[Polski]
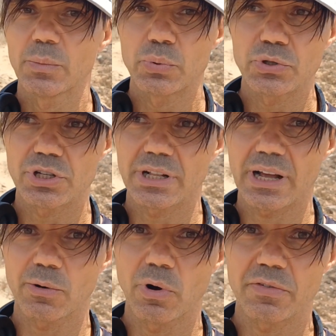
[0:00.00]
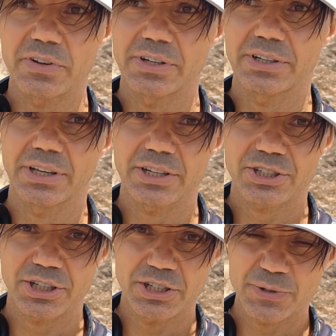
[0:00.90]
później dla głowy
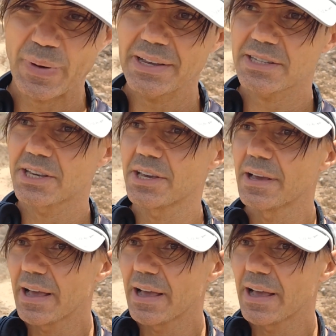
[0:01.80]
jeszcze hiszpański,